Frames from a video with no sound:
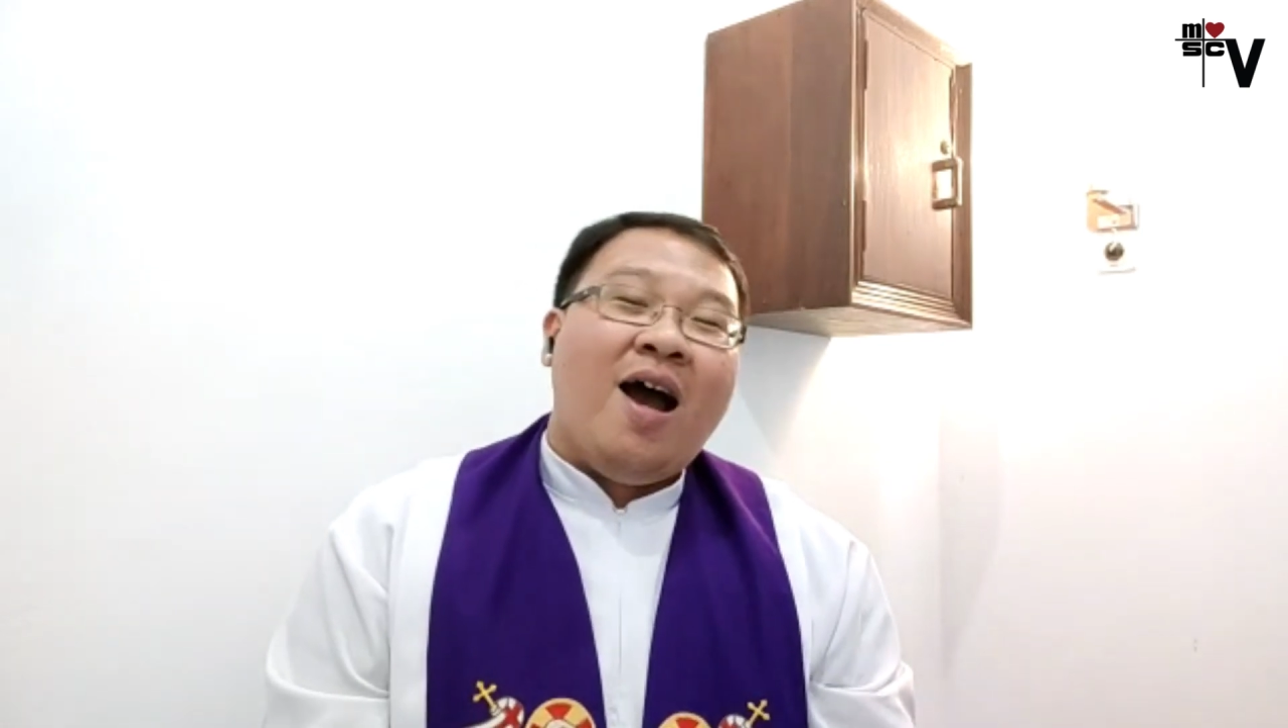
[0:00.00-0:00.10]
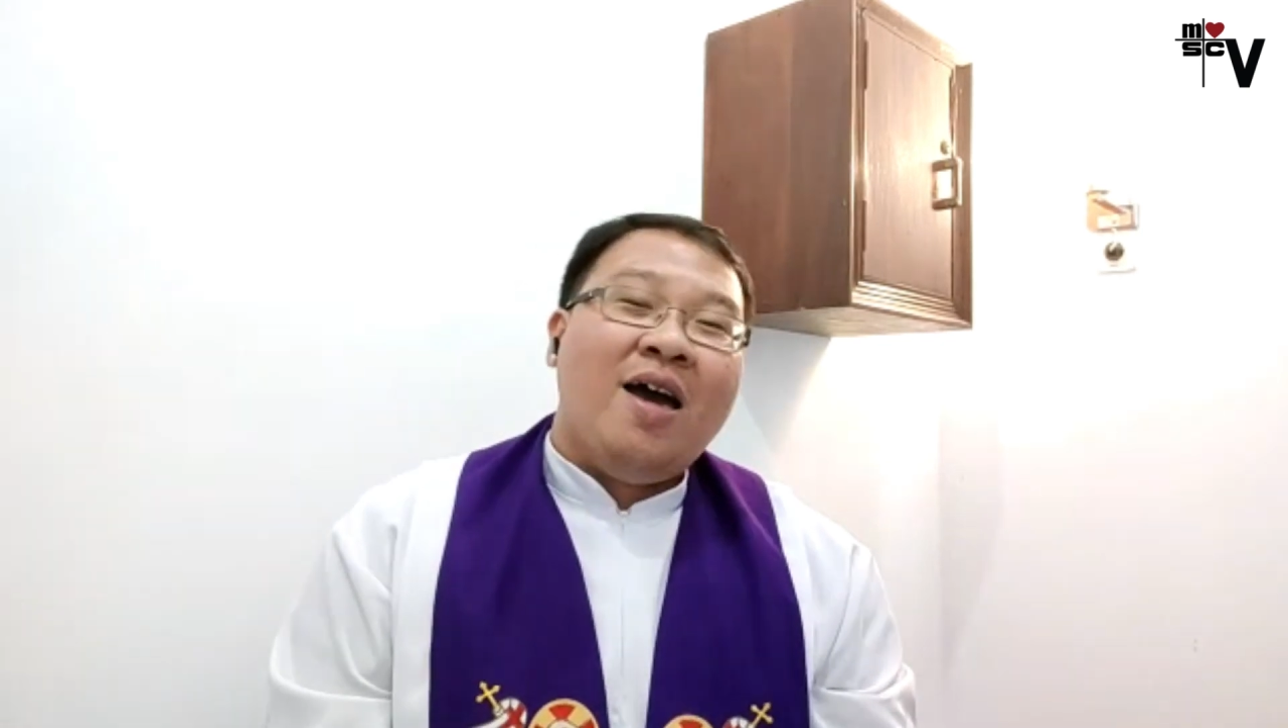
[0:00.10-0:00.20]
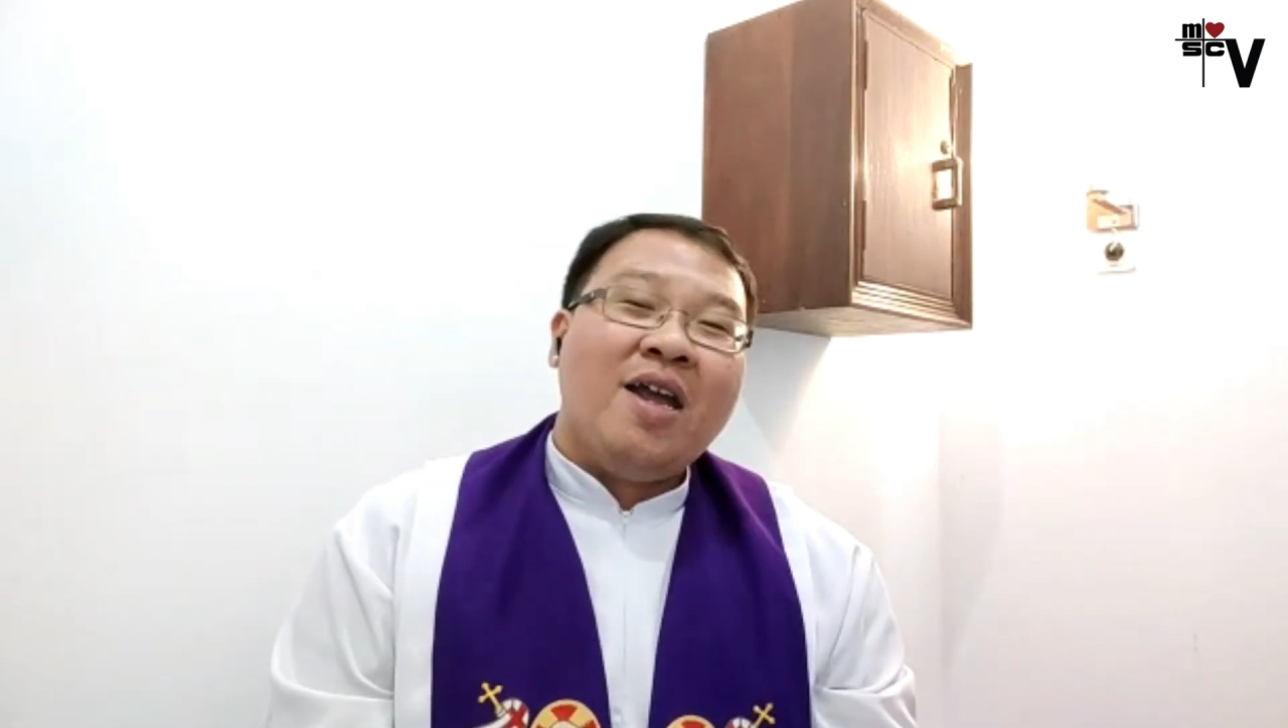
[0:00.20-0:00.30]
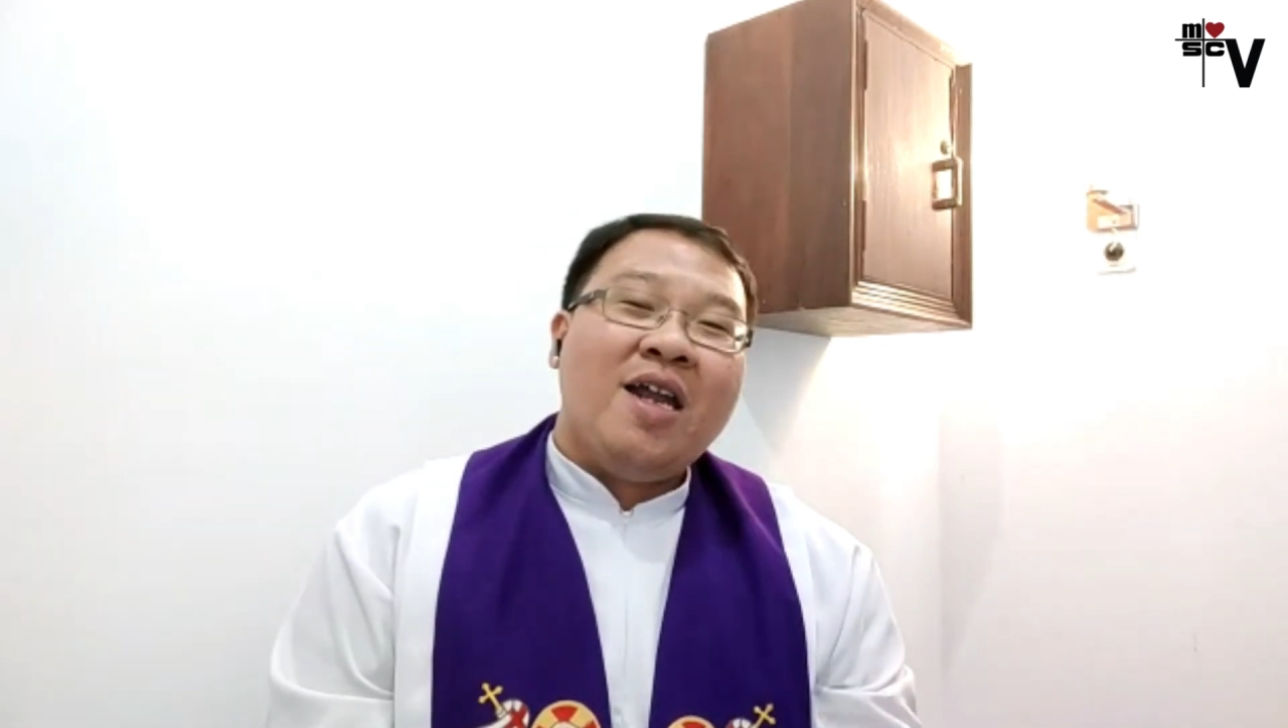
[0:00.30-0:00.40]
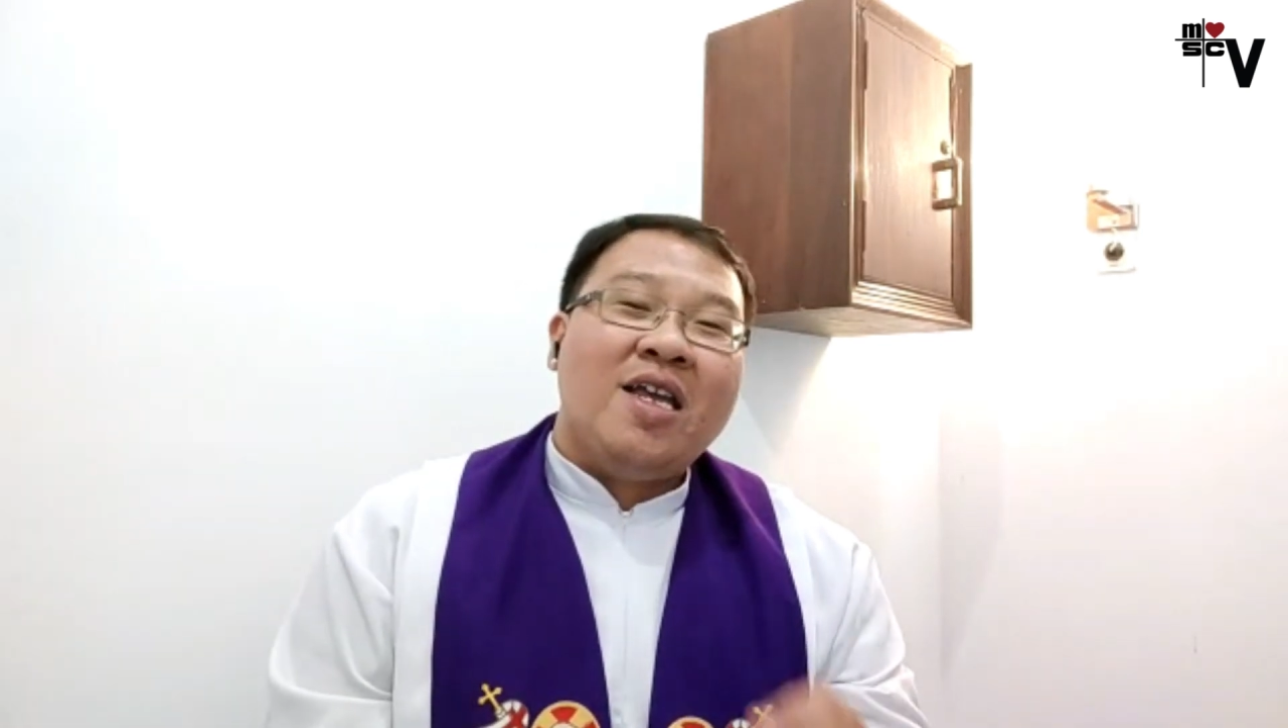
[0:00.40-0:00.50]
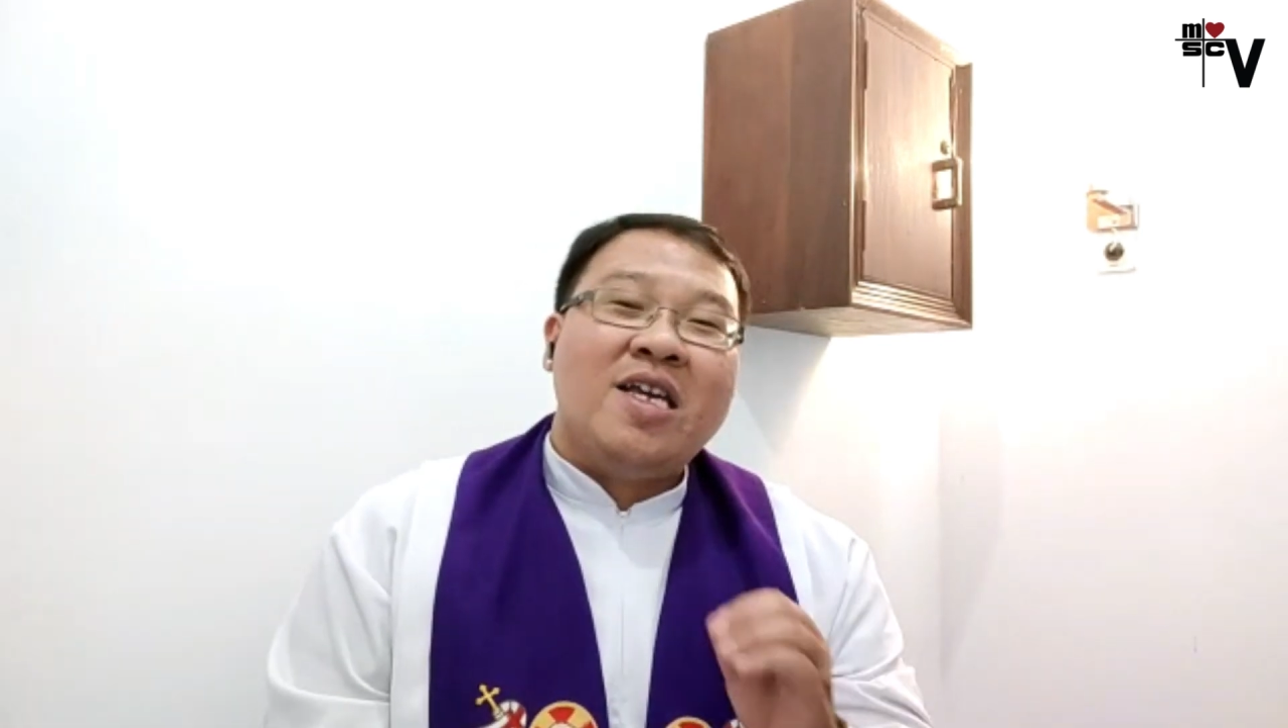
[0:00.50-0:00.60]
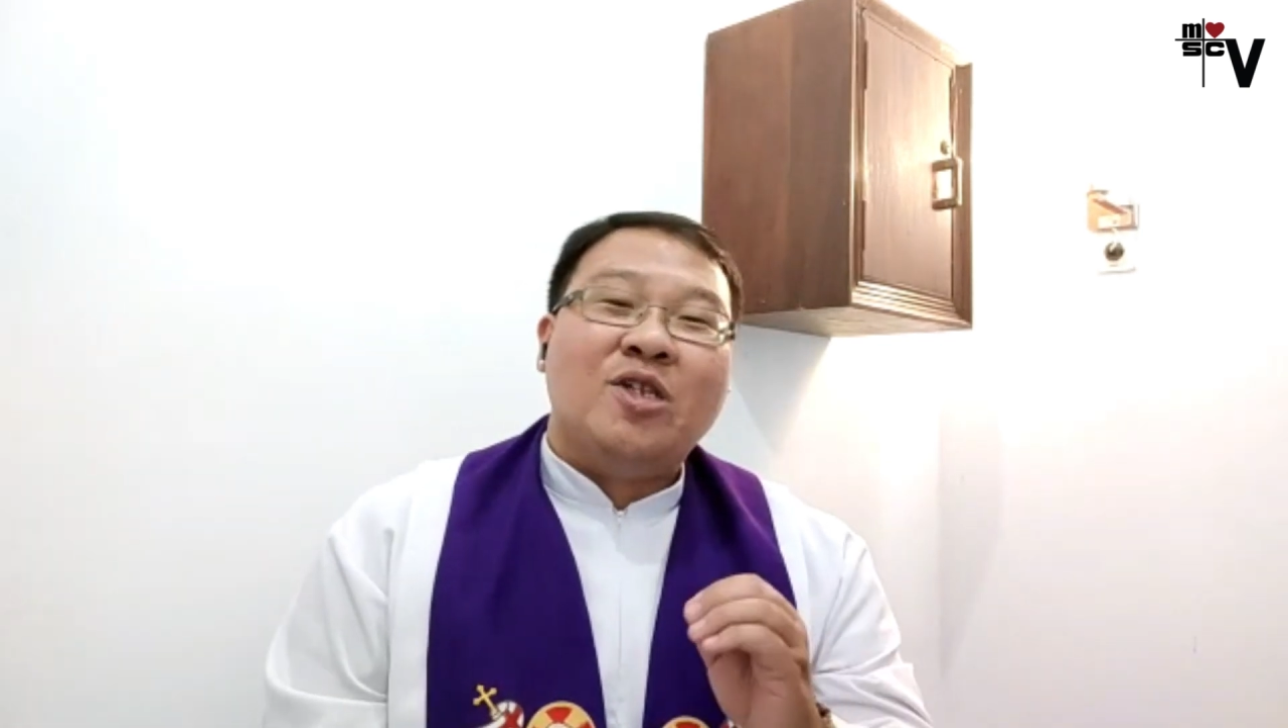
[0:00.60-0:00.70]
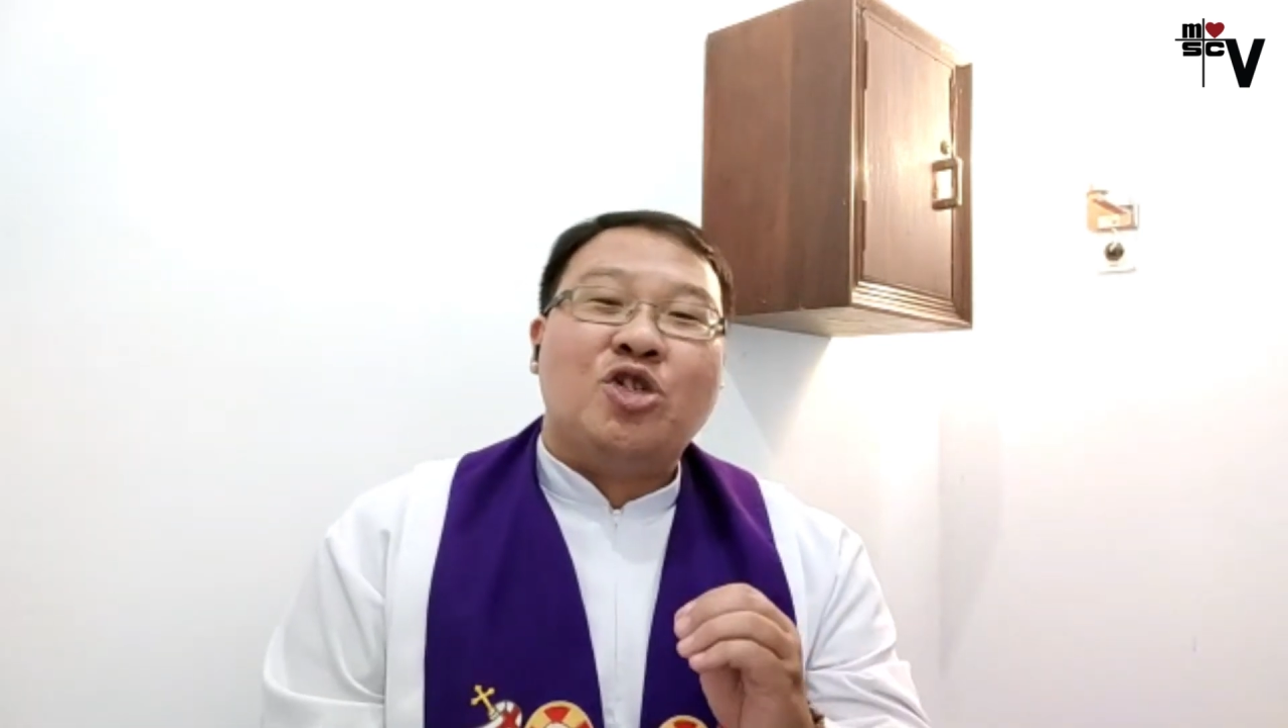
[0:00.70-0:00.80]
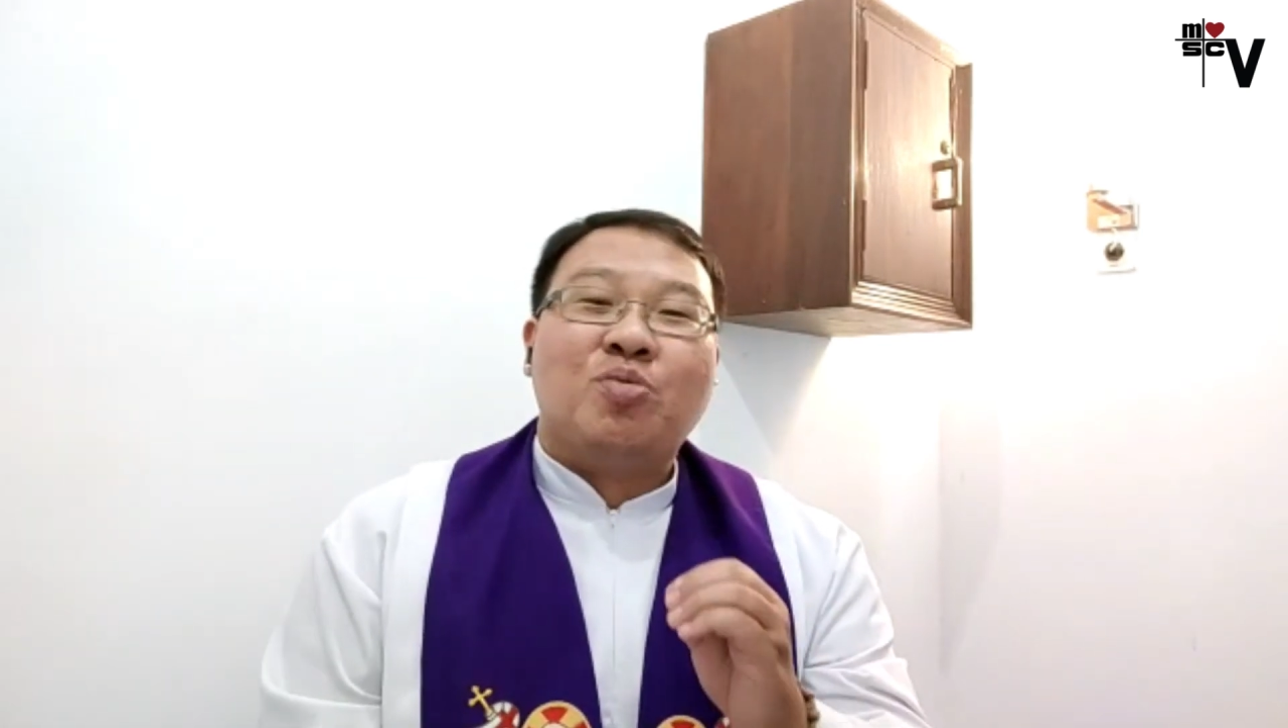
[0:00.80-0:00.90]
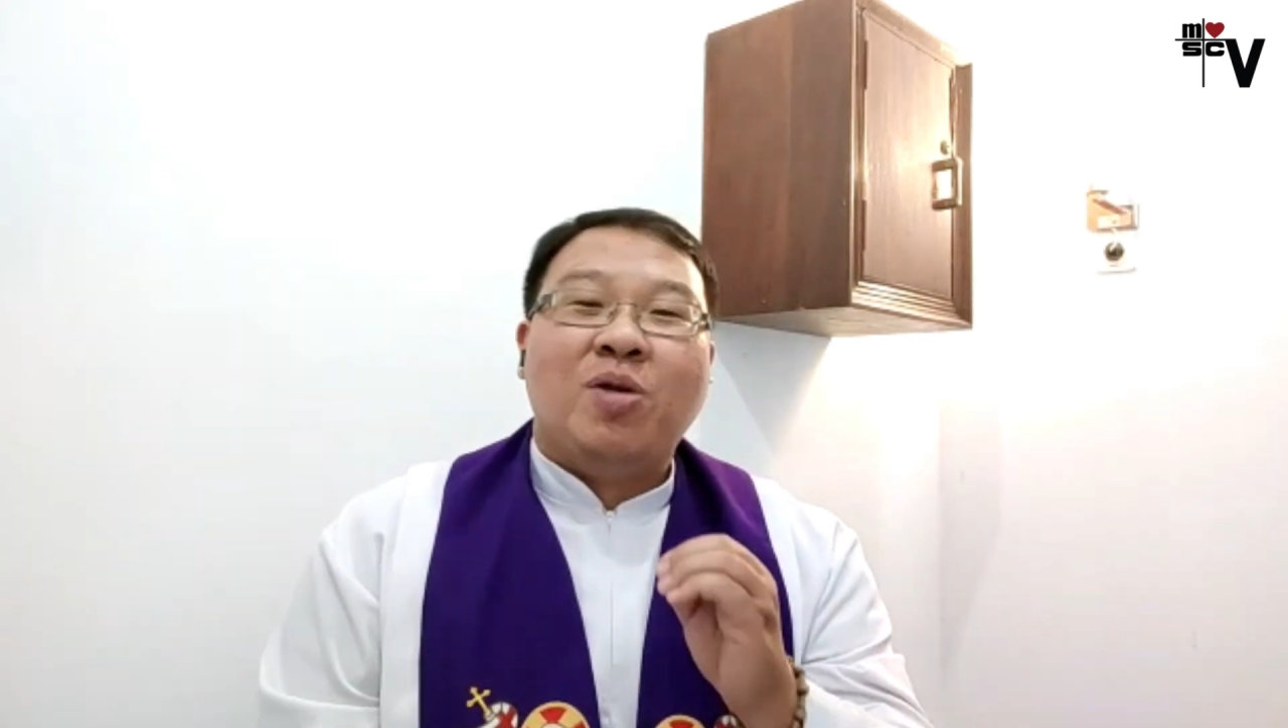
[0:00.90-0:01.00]
Hari ini
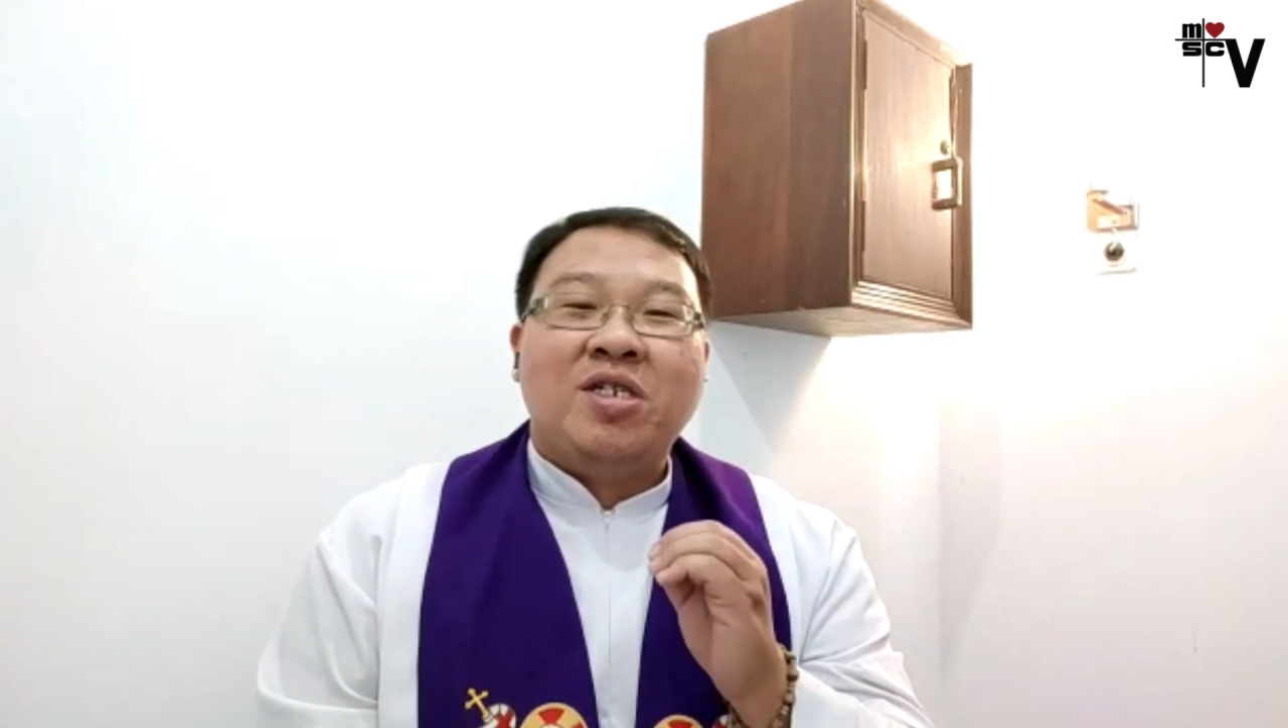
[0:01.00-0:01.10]
Yesus